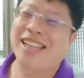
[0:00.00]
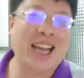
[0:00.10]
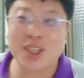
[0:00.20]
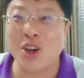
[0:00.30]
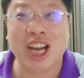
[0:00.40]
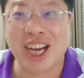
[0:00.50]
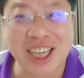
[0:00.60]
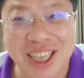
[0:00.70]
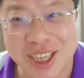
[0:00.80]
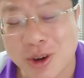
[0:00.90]
他都
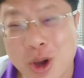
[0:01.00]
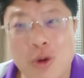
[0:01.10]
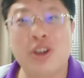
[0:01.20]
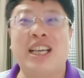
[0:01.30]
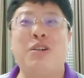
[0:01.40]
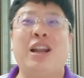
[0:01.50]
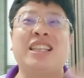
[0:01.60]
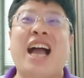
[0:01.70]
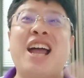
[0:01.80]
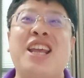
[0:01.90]
可以。我讲过
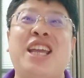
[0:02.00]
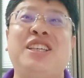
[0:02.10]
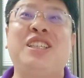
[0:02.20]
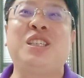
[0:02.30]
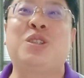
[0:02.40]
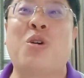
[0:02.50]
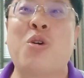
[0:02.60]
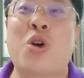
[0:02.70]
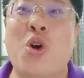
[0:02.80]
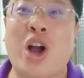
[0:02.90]
他是暗黑系
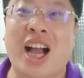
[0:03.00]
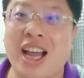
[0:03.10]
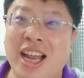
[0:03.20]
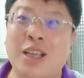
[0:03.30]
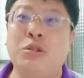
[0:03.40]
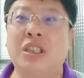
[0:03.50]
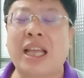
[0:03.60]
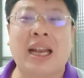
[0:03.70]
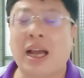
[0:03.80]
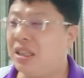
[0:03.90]
周公啊，他做得
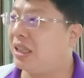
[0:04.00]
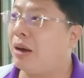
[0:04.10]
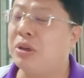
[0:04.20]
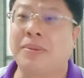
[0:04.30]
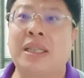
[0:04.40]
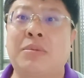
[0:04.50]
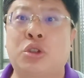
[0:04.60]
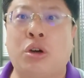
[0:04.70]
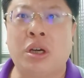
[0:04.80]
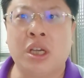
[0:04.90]
到，他且他为什么要这么
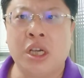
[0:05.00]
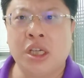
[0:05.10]
做？